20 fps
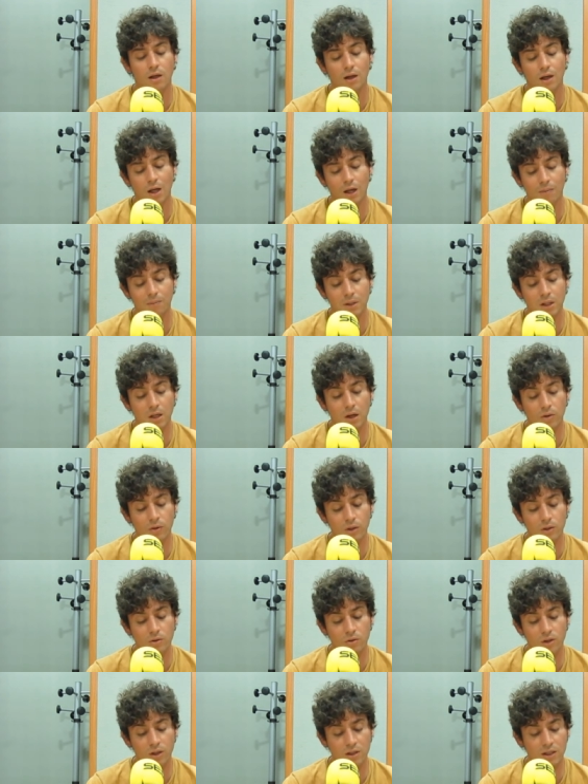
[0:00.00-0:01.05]
había
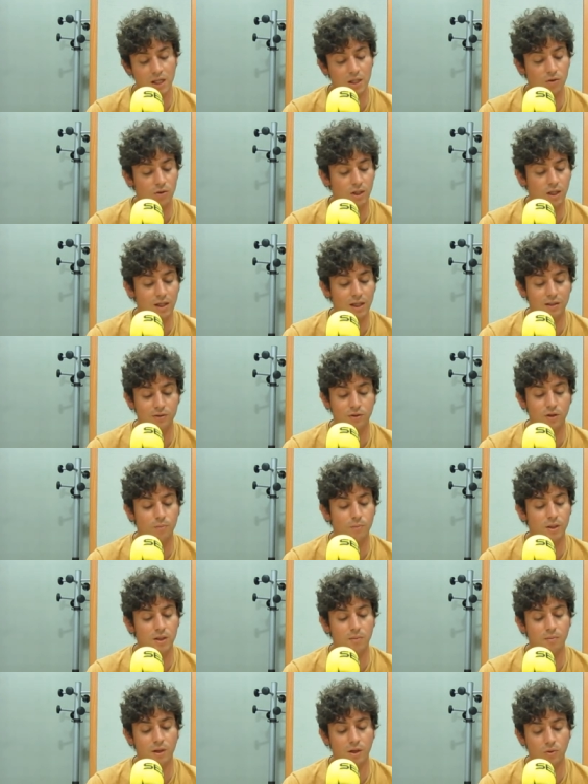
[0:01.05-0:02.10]
oído que ya no eran las tropas
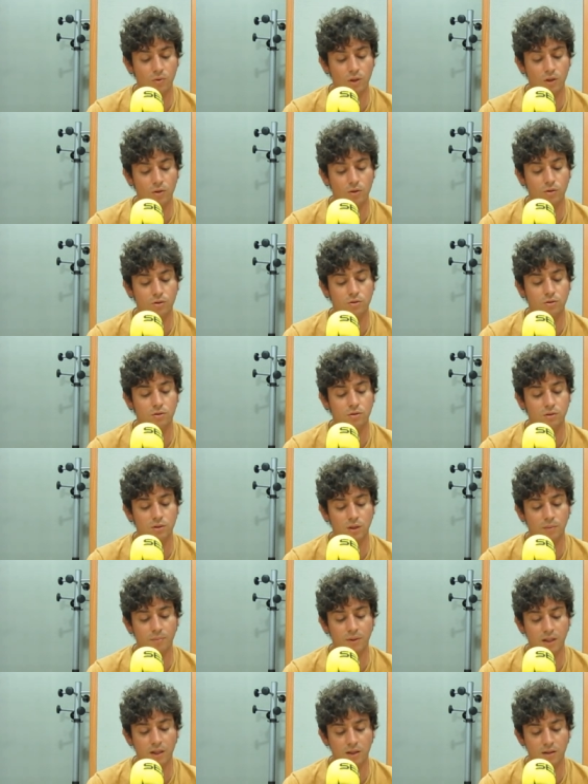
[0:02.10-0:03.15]
de Marruecos,
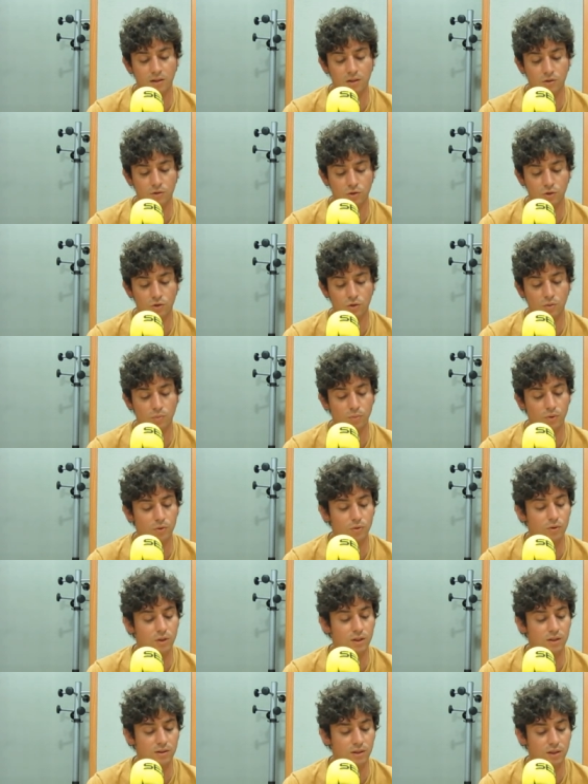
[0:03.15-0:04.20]
separadas de nosotros por
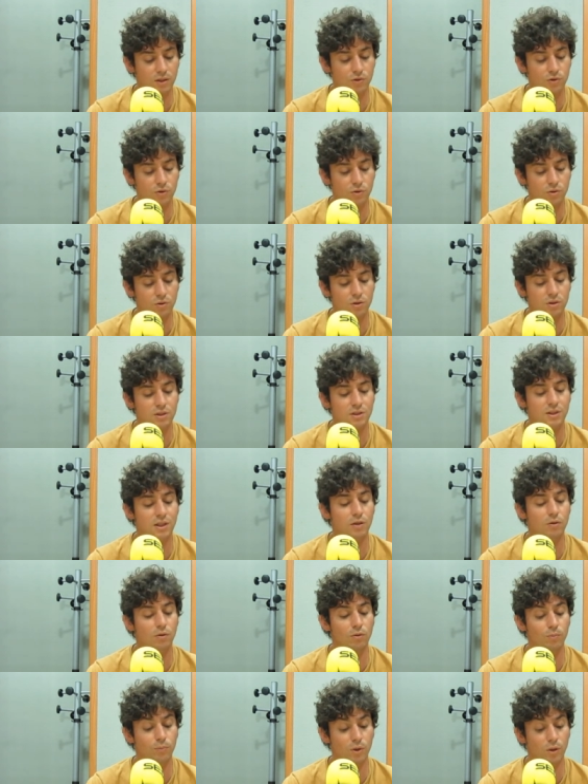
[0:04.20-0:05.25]
un estrecho, sino
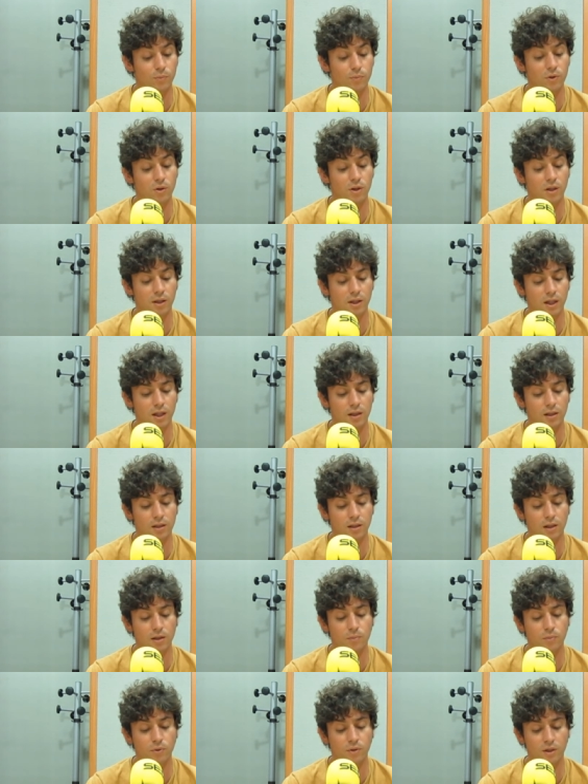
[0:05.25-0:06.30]
el propio general
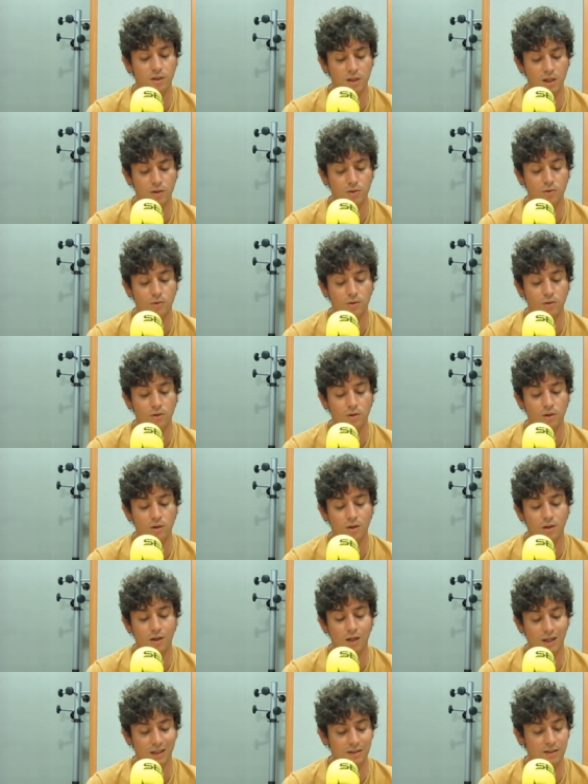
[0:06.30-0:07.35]
Queipo de Llano,
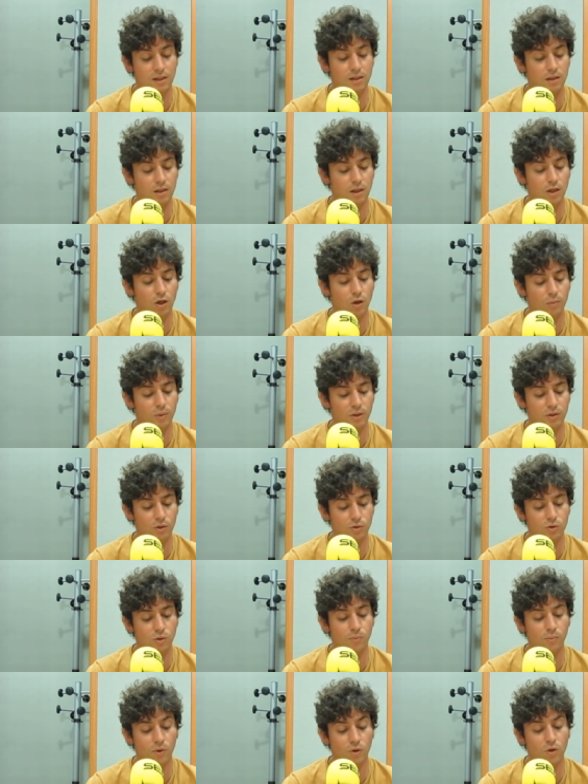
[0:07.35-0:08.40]
a cien kilómetros
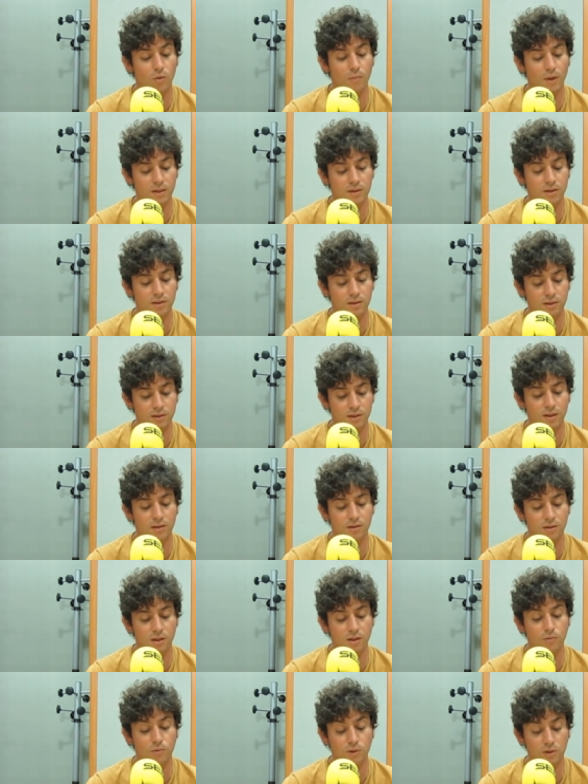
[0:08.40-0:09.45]
o poco más de
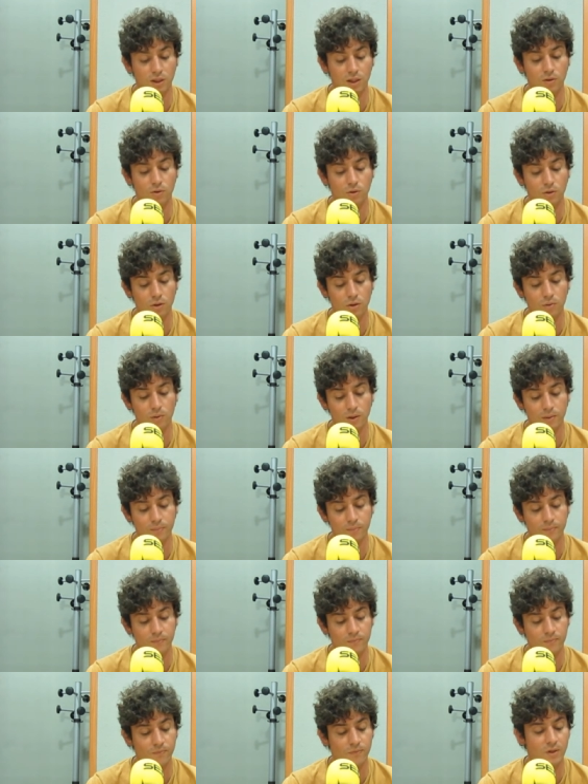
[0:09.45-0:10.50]
distancia de nuestra Córdoba,
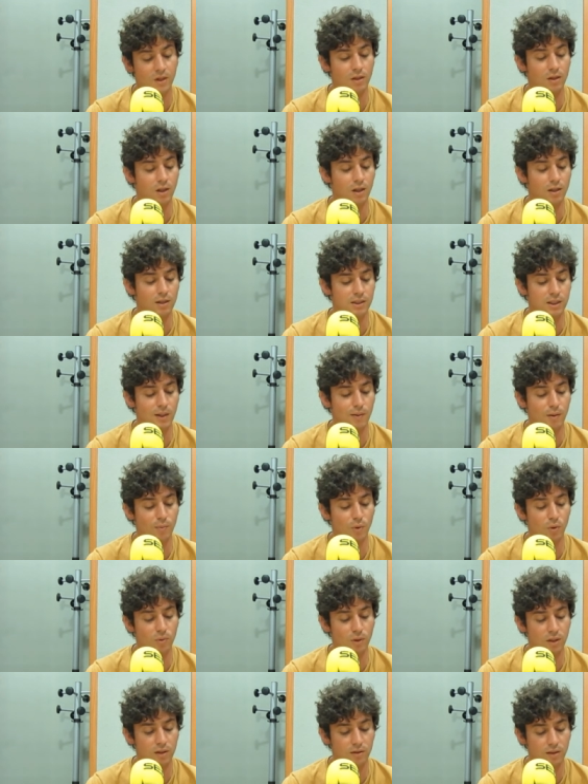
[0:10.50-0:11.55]
quien estaba
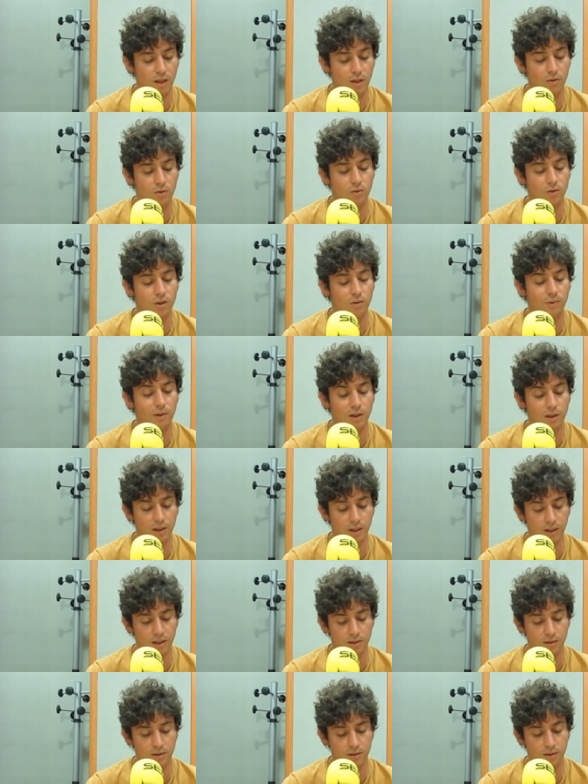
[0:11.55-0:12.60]
movilizado y
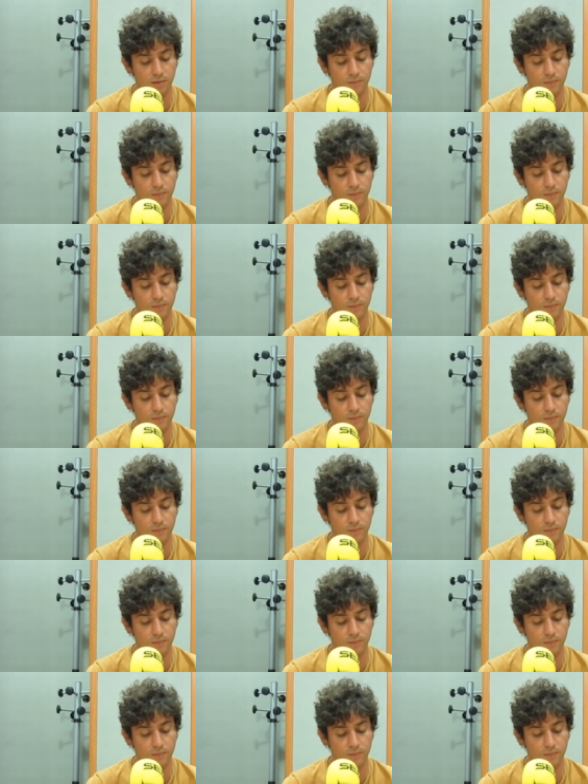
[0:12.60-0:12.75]
beligerante.